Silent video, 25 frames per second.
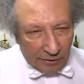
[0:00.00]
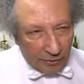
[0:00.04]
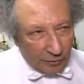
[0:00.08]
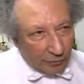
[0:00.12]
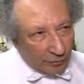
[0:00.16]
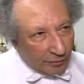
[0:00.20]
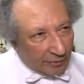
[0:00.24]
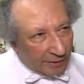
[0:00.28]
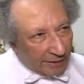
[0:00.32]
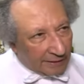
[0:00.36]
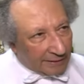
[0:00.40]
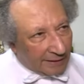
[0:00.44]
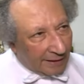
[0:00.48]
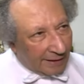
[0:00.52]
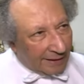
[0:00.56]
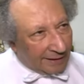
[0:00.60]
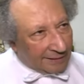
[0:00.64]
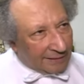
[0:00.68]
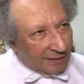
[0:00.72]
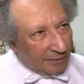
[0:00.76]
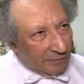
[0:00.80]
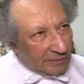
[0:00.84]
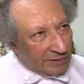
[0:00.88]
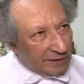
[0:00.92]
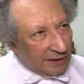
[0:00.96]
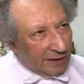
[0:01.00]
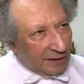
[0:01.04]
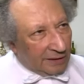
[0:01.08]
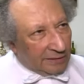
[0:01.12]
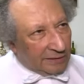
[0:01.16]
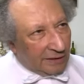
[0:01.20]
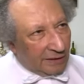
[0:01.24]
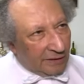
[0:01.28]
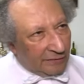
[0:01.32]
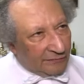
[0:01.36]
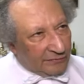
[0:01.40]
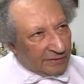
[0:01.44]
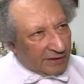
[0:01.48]
ليونورا ثلاثة ودي
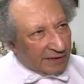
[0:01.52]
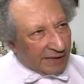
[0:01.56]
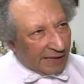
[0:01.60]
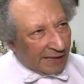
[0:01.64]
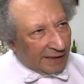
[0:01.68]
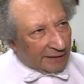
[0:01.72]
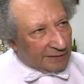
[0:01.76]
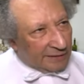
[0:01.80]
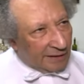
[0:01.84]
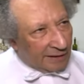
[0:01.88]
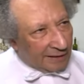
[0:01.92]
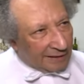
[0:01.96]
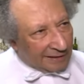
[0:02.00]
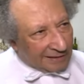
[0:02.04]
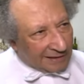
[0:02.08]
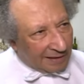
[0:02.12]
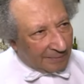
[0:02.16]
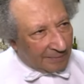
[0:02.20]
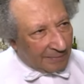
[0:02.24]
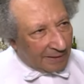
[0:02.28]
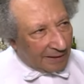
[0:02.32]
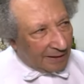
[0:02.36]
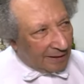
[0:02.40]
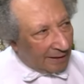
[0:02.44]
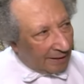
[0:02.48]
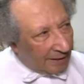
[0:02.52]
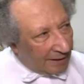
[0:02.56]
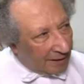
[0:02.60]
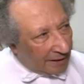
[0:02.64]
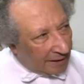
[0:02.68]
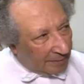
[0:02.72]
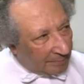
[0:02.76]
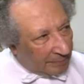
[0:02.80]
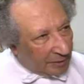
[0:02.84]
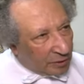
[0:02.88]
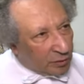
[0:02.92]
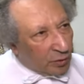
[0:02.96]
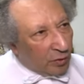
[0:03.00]
احدى الافتتاحات اللي كتبها
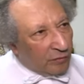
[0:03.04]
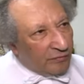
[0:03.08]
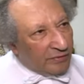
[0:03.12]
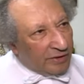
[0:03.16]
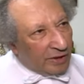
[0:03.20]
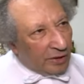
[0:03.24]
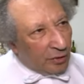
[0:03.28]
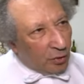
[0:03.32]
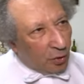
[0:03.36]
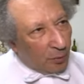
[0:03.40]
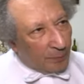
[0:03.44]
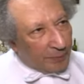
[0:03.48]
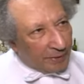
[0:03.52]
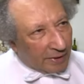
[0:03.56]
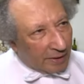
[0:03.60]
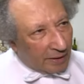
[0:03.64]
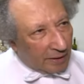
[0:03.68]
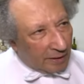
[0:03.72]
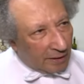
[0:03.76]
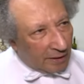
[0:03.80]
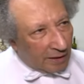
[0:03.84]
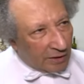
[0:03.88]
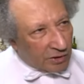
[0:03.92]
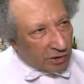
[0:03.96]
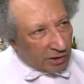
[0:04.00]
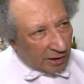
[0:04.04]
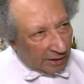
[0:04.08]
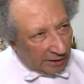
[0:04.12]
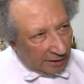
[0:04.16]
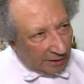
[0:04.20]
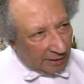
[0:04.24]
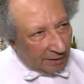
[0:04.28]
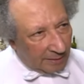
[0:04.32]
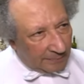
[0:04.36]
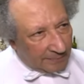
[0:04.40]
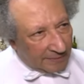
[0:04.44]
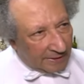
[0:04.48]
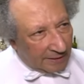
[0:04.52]
بيتهوفن الاوبرا
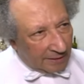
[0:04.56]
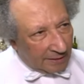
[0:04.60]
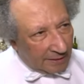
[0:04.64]
الشهيره